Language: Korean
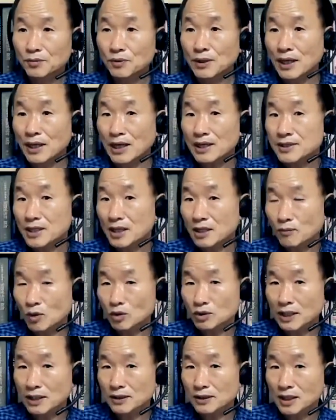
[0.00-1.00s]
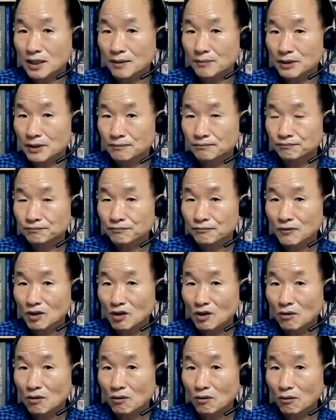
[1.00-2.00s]
왜 관찰을 못하느냐 하면,
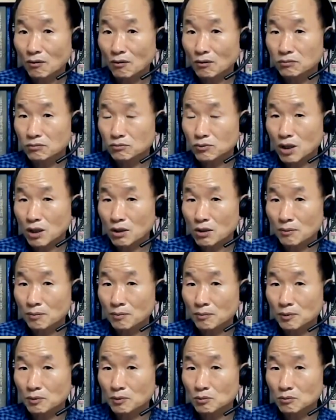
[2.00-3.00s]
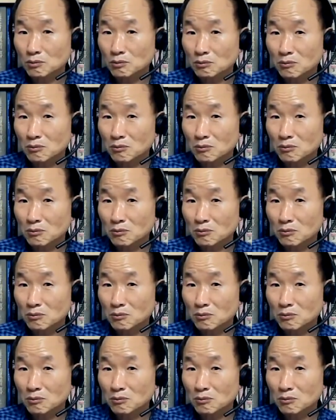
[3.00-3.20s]
대화를 해보면